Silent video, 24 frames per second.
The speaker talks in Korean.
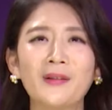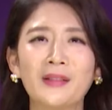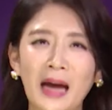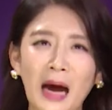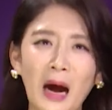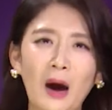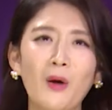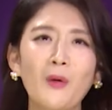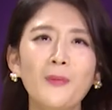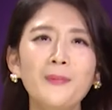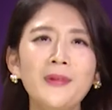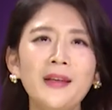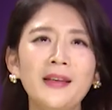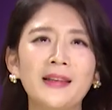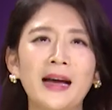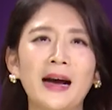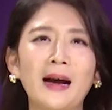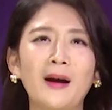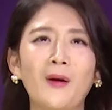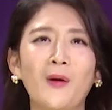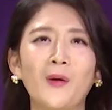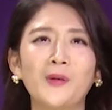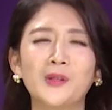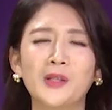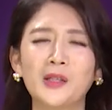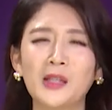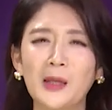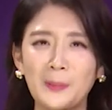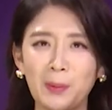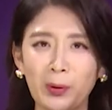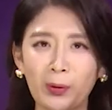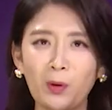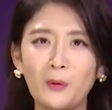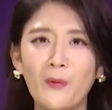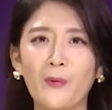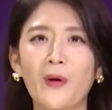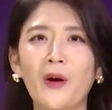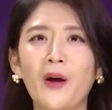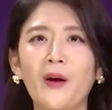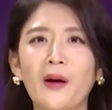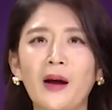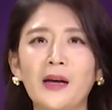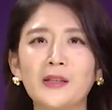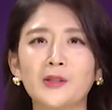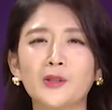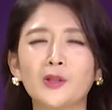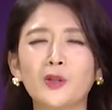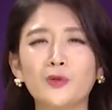나옵니다. 거절 답변 꼭
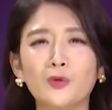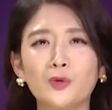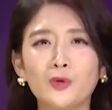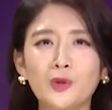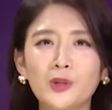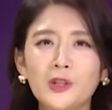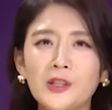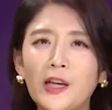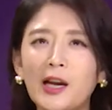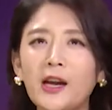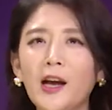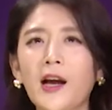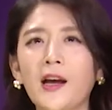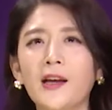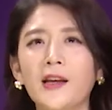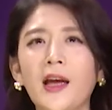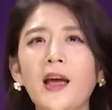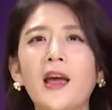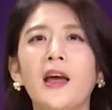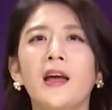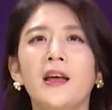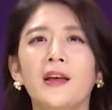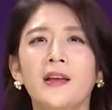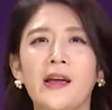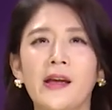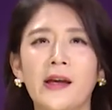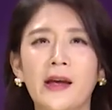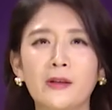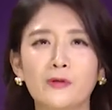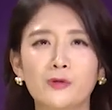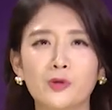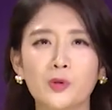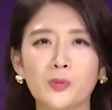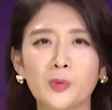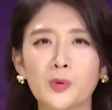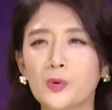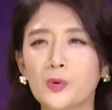외워가셔서 유창하게 얘기해 주시면